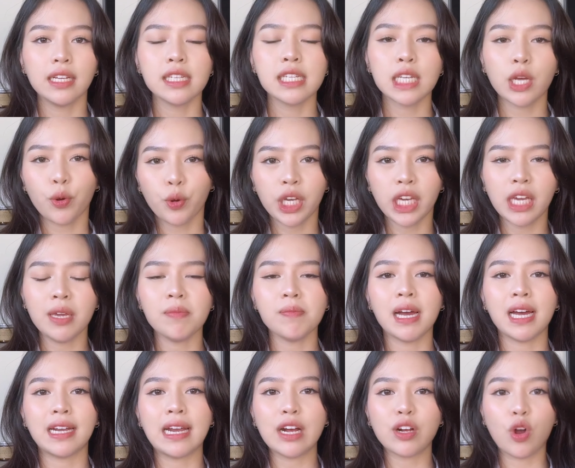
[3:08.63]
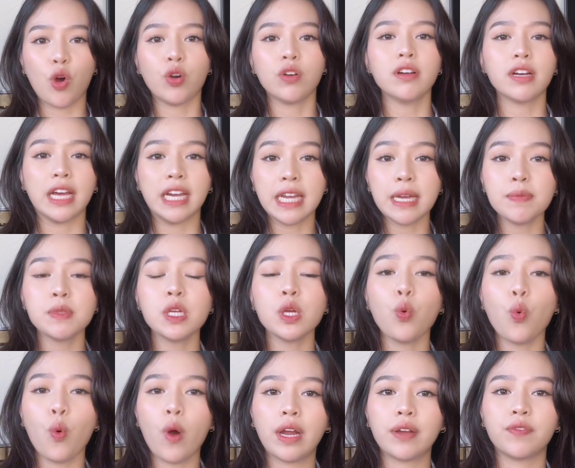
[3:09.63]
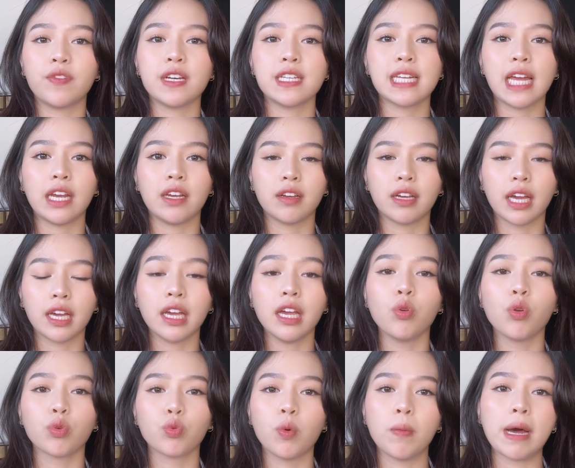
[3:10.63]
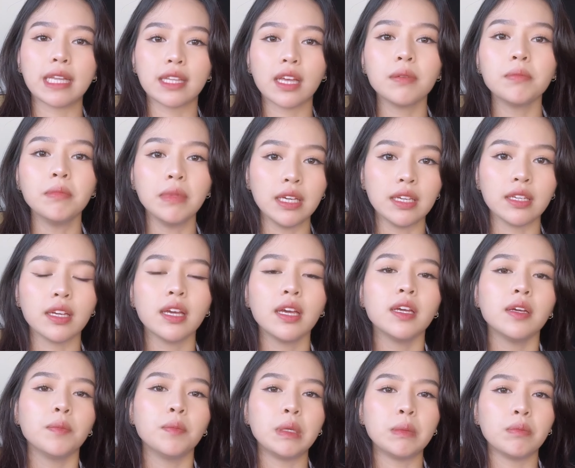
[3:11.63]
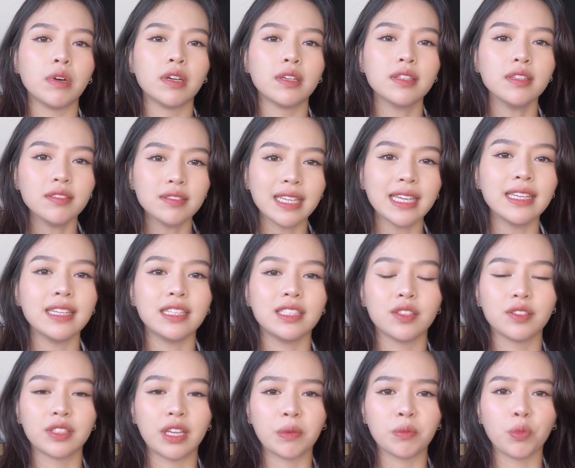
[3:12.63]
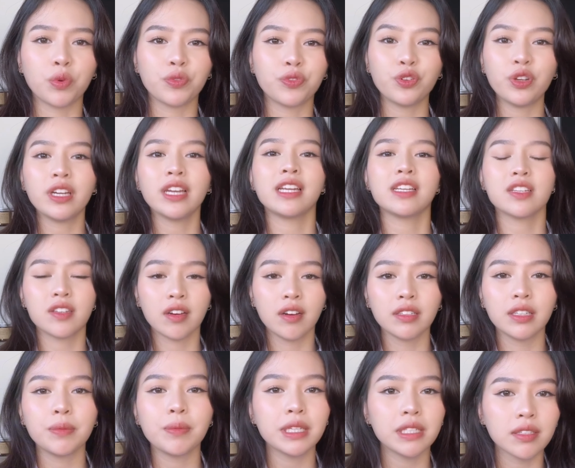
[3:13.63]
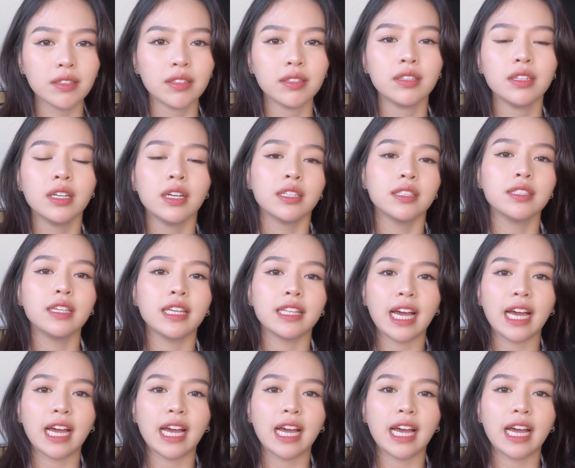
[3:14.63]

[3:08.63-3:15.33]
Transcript: sau khi mà đã có được cái nếp sinh hoạt và rèn được cái kỷ luật của bản thân mình mình mới tự tin để trở thành một freelancer như bây giờ như hiện